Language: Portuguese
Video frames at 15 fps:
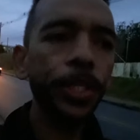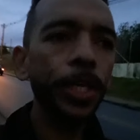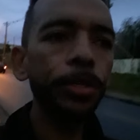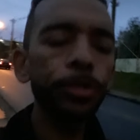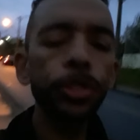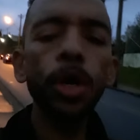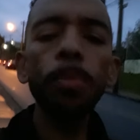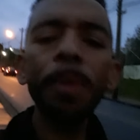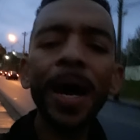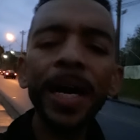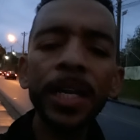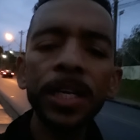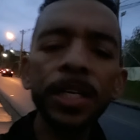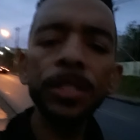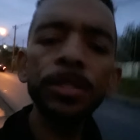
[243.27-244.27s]
tem do seu
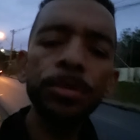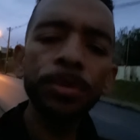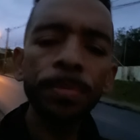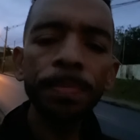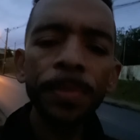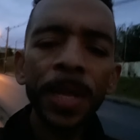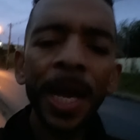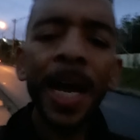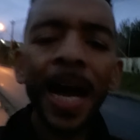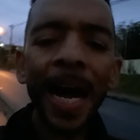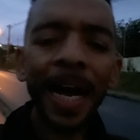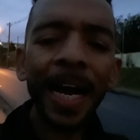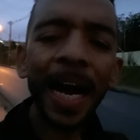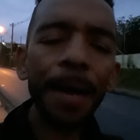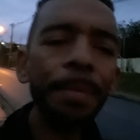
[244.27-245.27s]
marido,
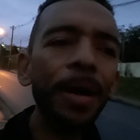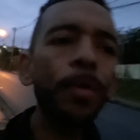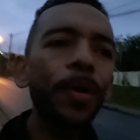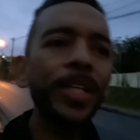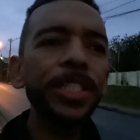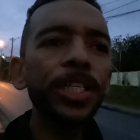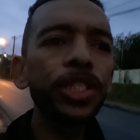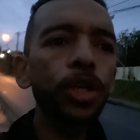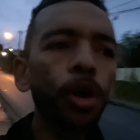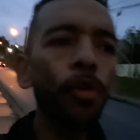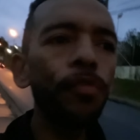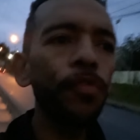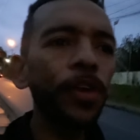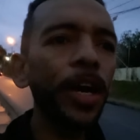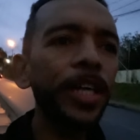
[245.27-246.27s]
acaba com essa
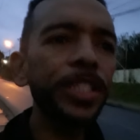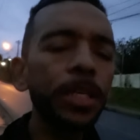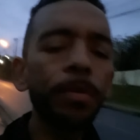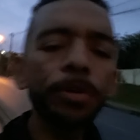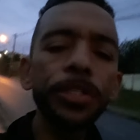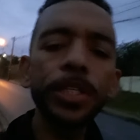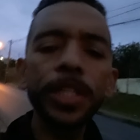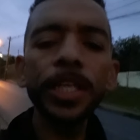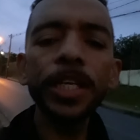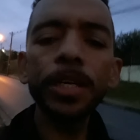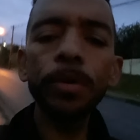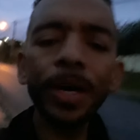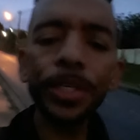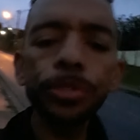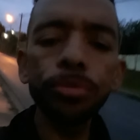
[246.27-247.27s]
desconfiança que você tem
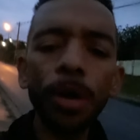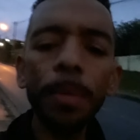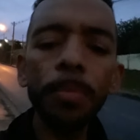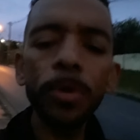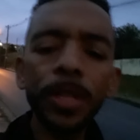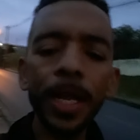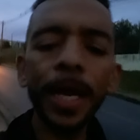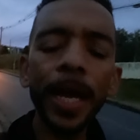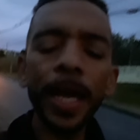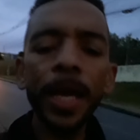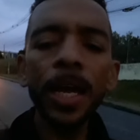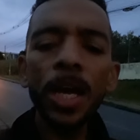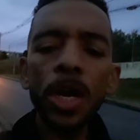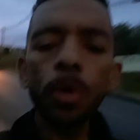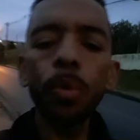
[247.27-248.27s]
com a sua mulher,
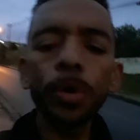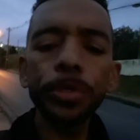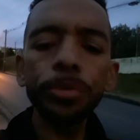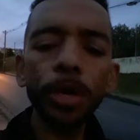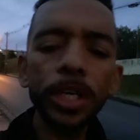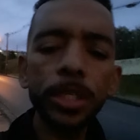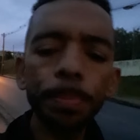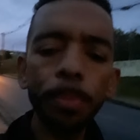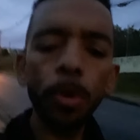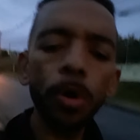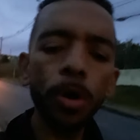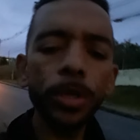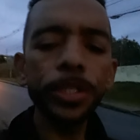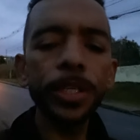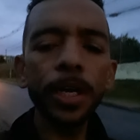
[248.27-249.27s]
com a sua
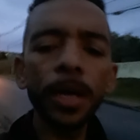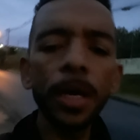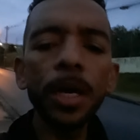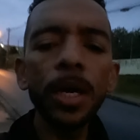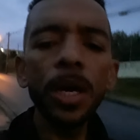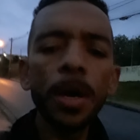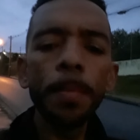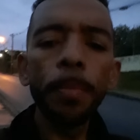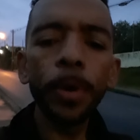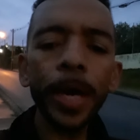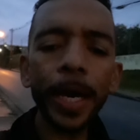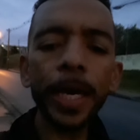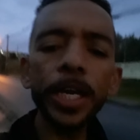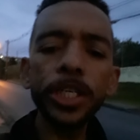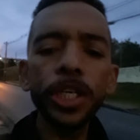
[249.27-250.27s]
esposa, porque
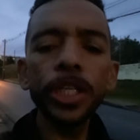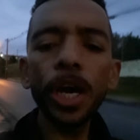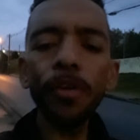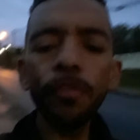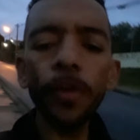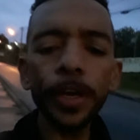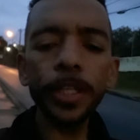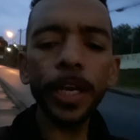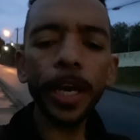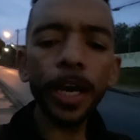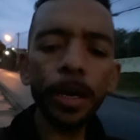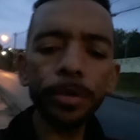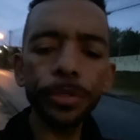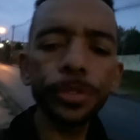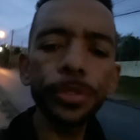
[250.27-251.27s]
quem te deu foi
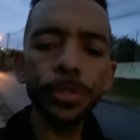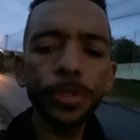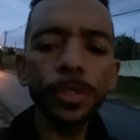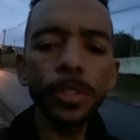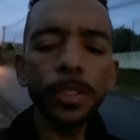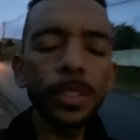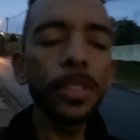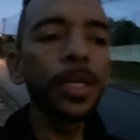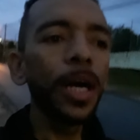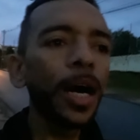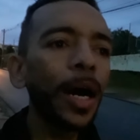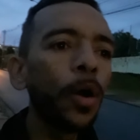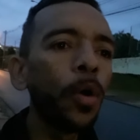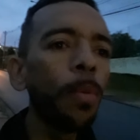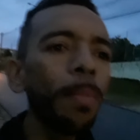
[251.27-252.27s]
Deus.
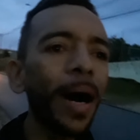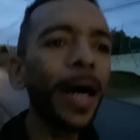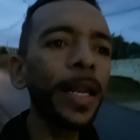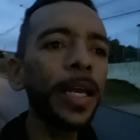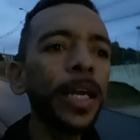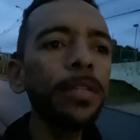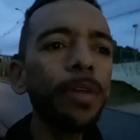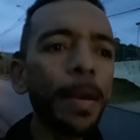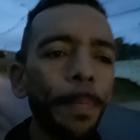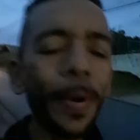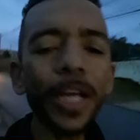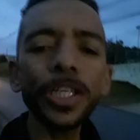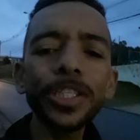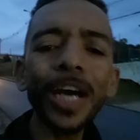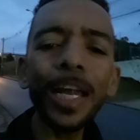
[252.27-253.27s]
O marido é
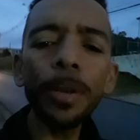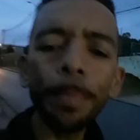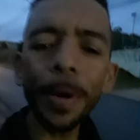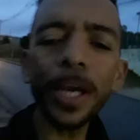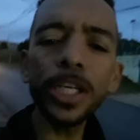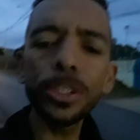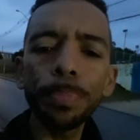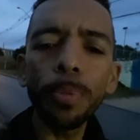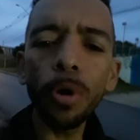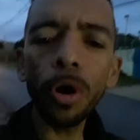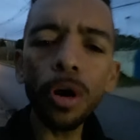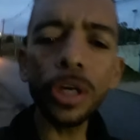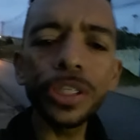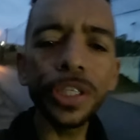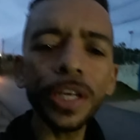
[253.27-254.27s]
emprestado para a
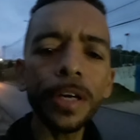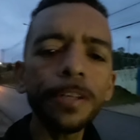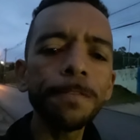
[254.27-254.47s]
esposa